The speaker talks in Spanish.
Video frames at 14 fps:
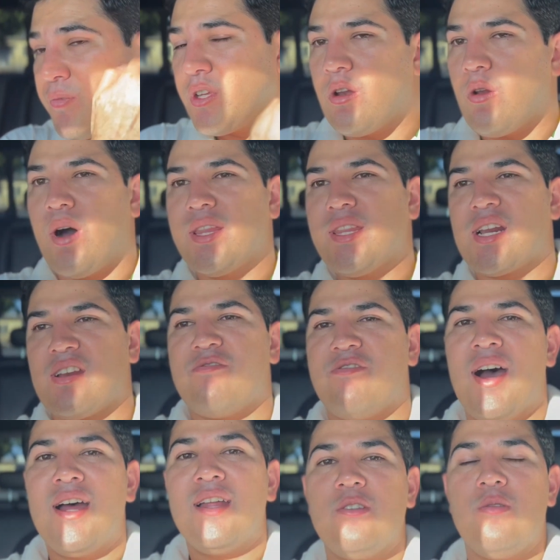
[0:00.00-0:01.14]
los anda
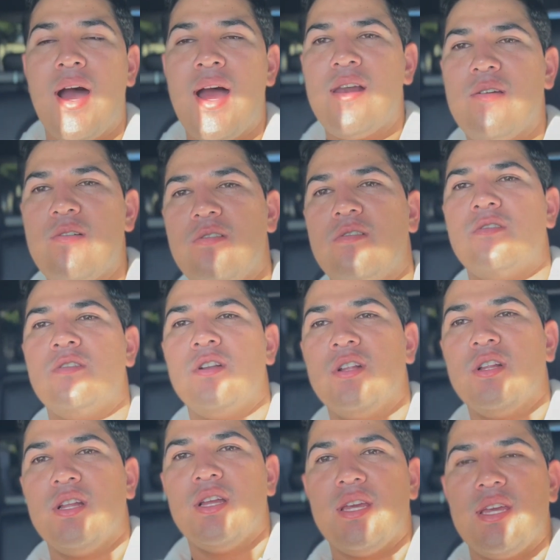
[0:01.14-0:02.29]
rifando algo
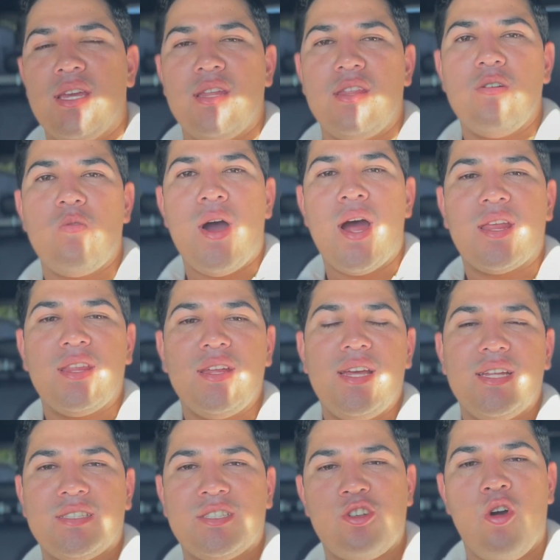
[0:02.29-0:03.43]
y Dios guarde,
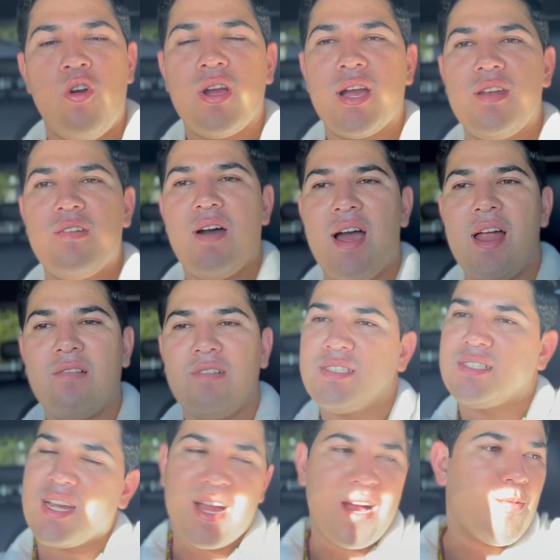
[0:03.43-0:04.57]
chocan o algo y se
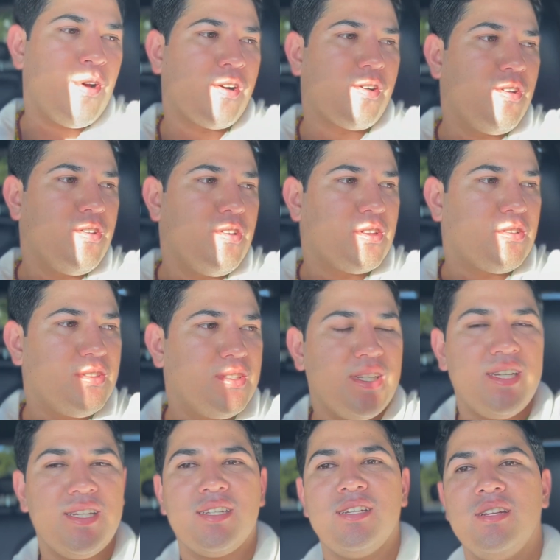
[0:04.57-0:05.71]
acabó el rollo.
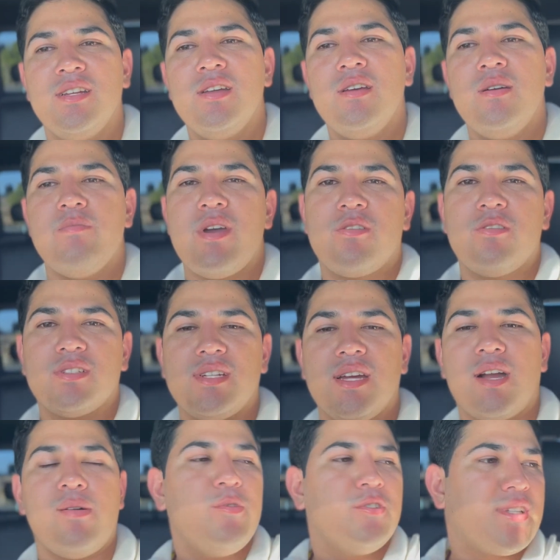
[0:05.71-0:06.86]
Entonces, mejor
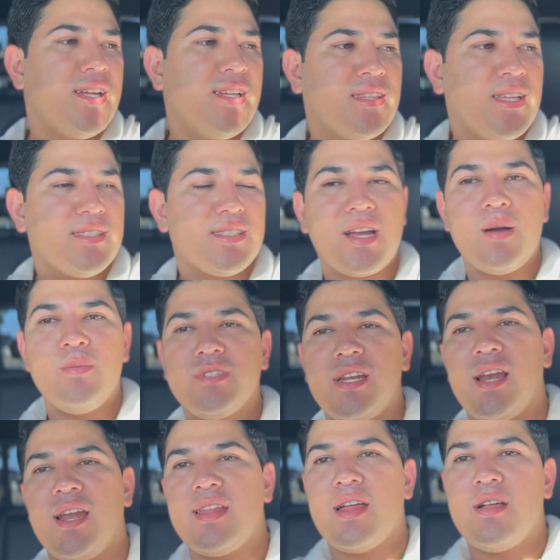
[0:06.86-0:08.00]
sacamos esta, sacamos el
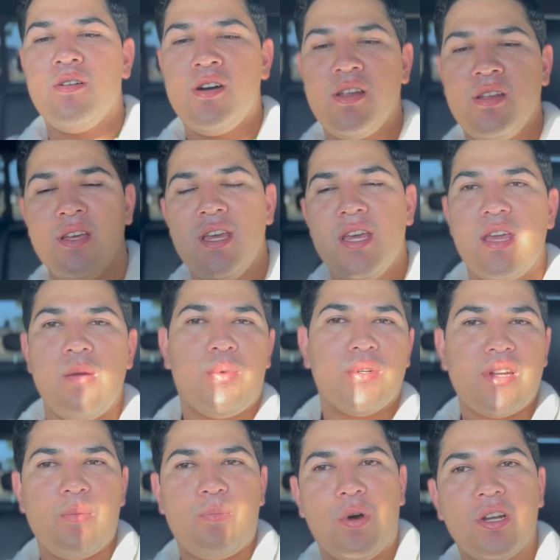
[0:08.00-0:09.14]
gladiador y pues
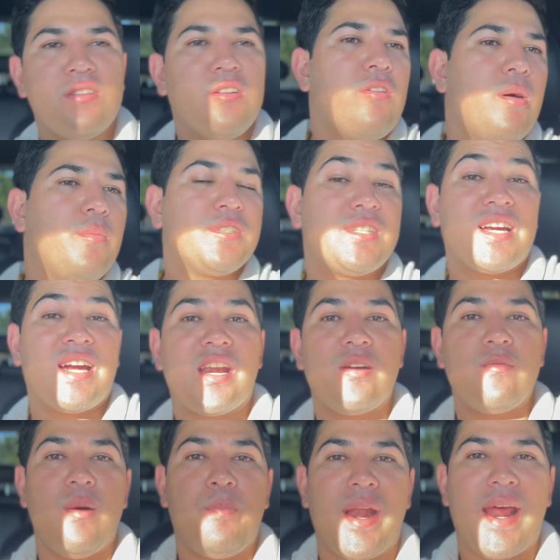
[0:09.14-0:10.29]
el Porsche lo vamos a sacar
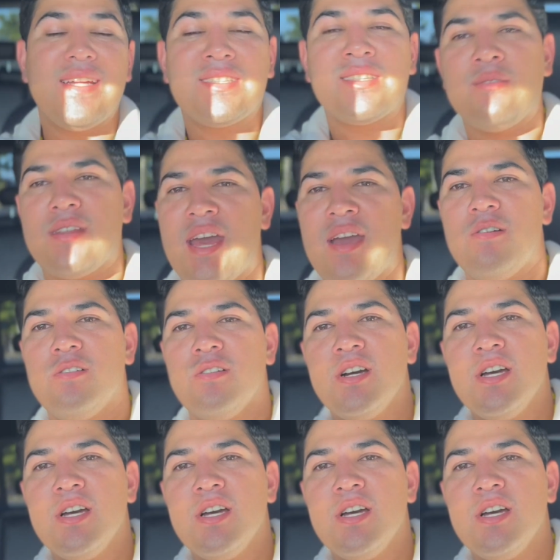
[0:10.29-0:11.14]
nomás para este video